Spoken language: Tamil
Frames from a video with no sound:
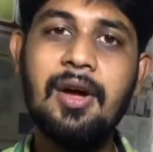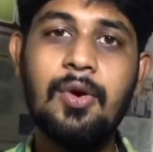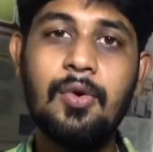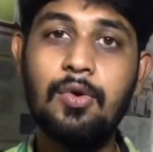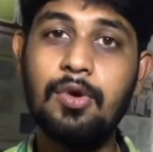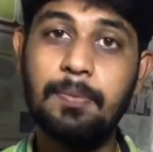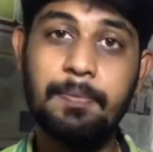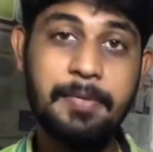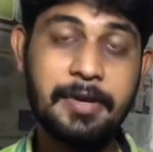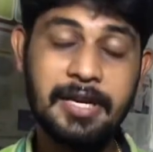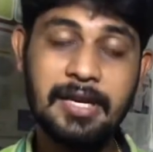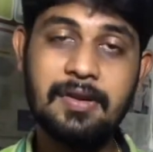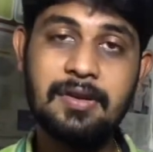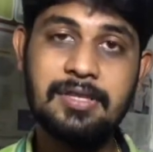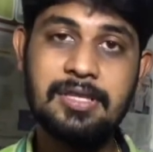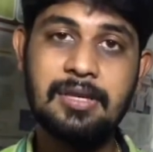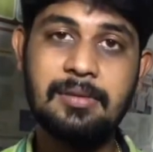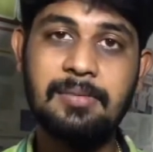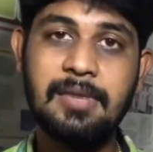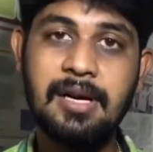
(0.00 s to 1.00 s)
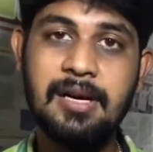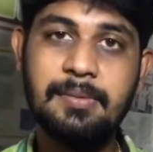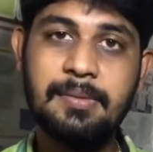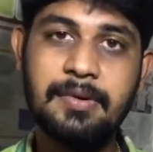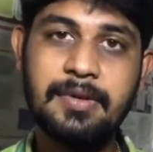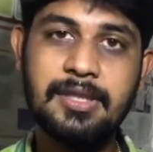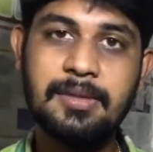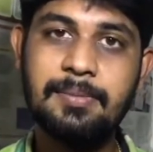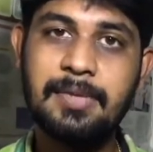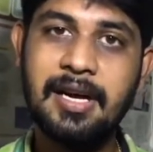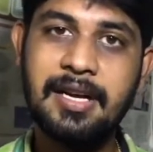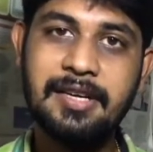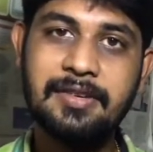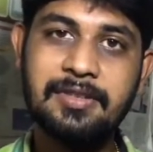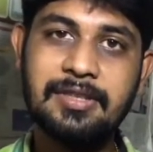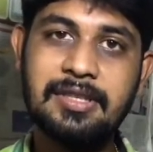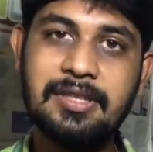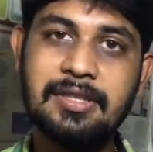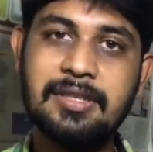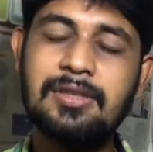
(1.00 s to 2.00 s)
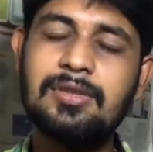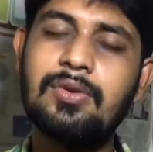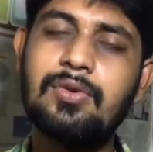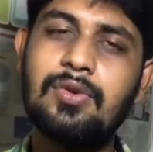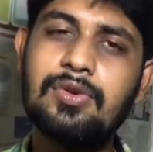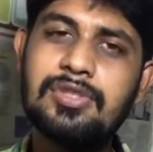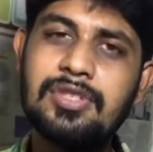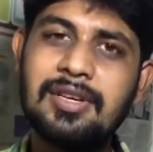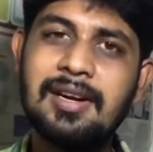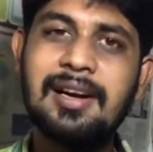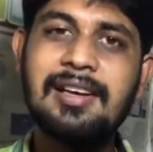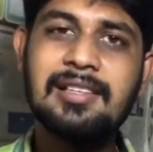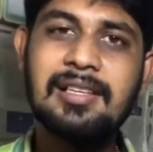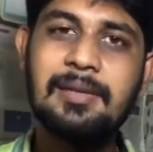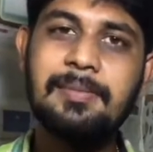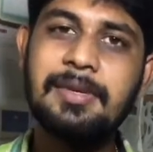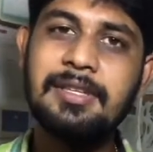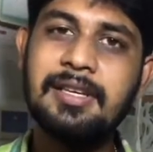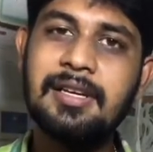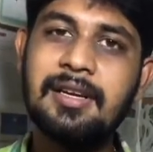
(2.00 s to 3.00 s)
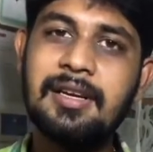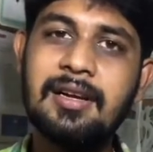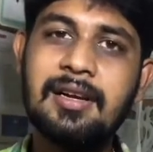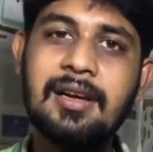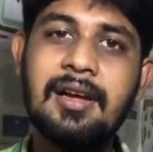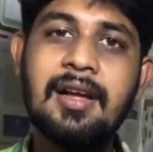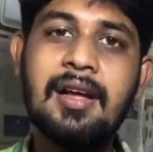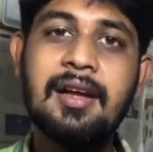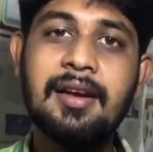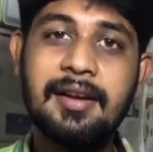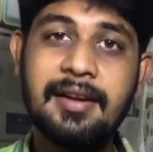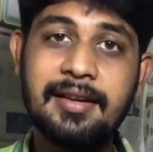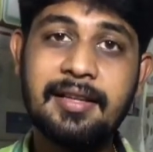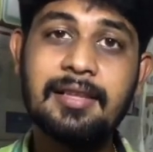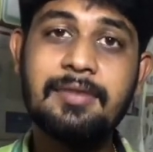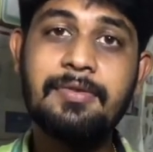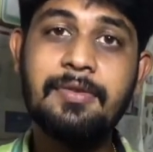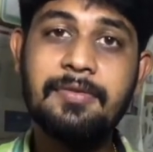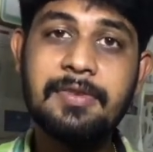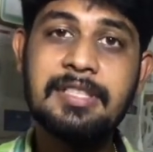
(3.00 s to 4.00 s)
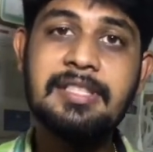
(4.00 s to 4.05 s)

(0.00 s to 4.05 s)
ஒரு பெரிய விஷயமா இப்போ வந்து மாறிட்டு வந்துட்டு இருக்கு ஸோ கொஞ்சம் காலத்தில் பார்த்தீங்கன்னா கிட்டத்தட்ட ஃபிஃப்டி